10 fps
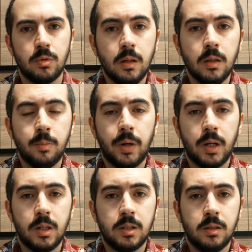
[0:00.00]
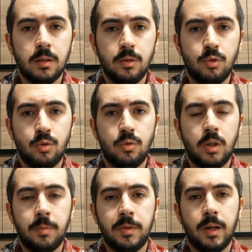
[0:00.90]
E, paylaştığınız ürün
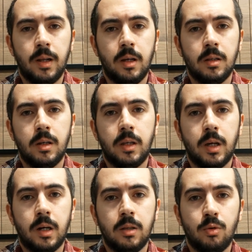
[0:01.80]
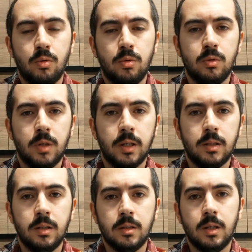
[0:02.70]
iptal ya da iade olduğu
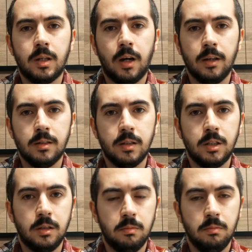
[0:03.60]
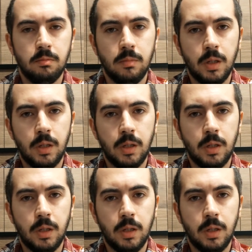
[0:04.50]
takdirde kazancım